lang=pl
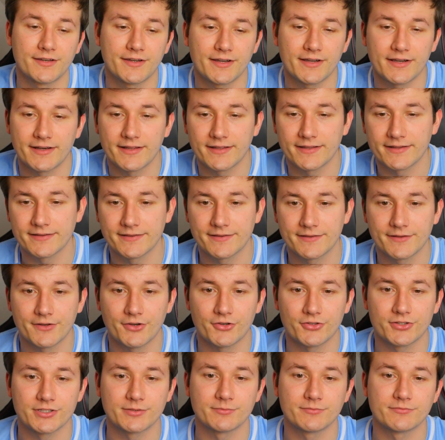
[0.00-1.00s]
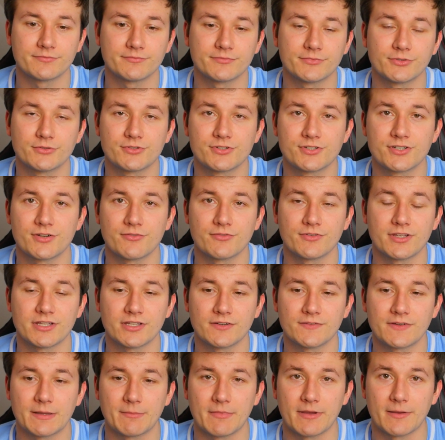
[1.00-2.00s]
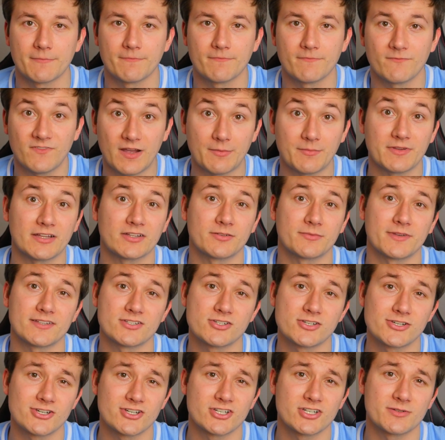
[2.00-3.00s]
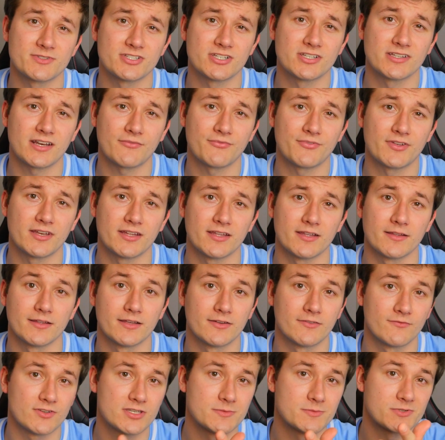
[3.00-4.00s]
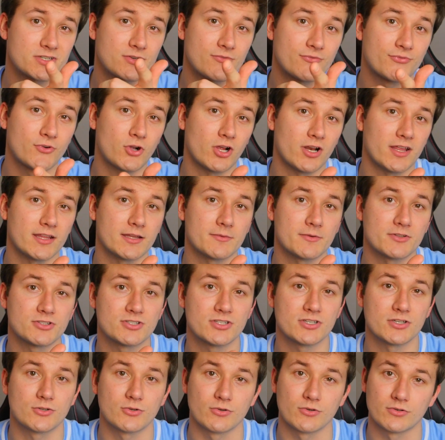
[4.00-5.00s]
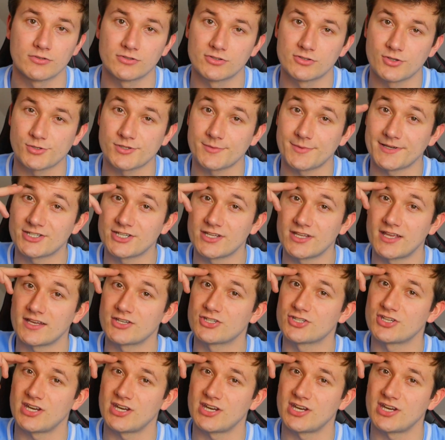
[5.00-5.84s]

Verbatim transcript: Ale o tym już się nie dowiemy. Wam natomiast życzę, żebyście trafili. Widzimy się w kolejnym odcinku. Do zobaczenia,